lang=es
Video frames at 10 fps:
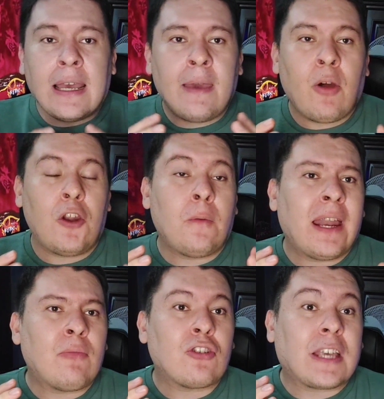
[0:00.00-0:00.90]
Y bueno,
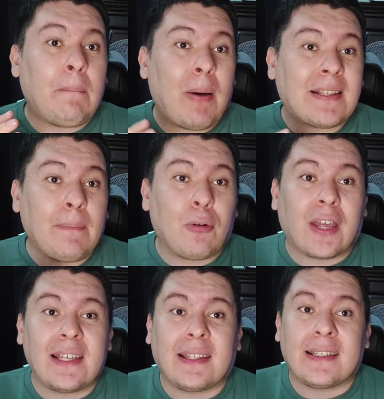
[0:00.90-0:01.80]
veremos qué pasa
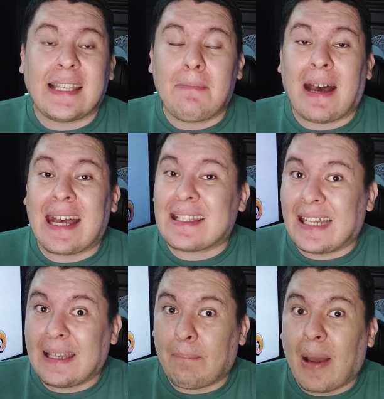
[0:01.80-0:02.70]
porque este sí va a
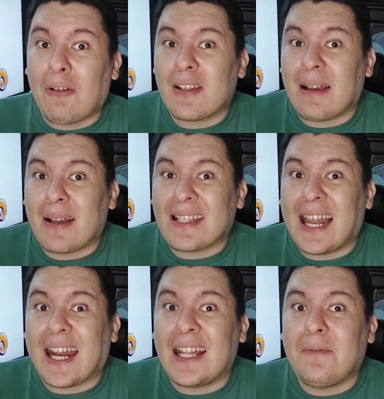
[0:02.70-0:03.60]
ser de pago, esa va a ser
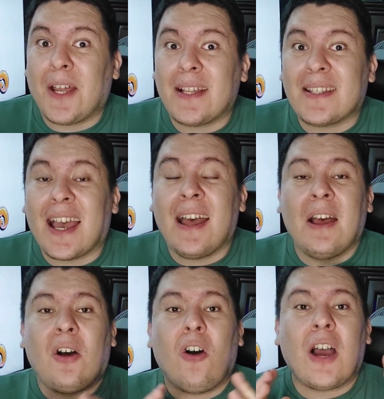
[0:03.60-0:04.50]
la gran diferencia.
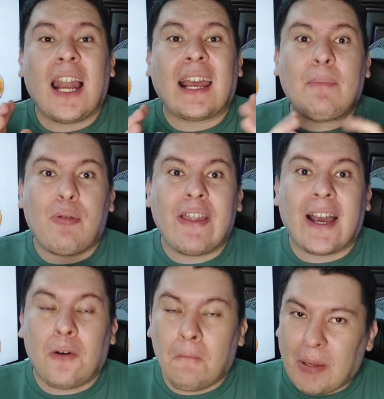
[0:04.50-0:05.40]
Ojalá que
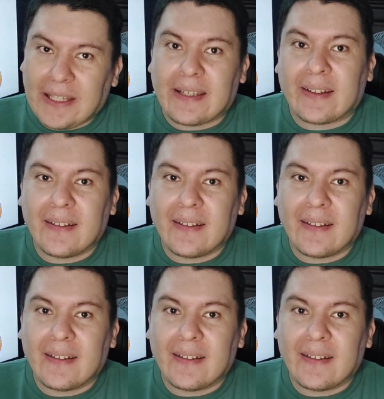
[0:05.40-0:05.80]
pueda competir.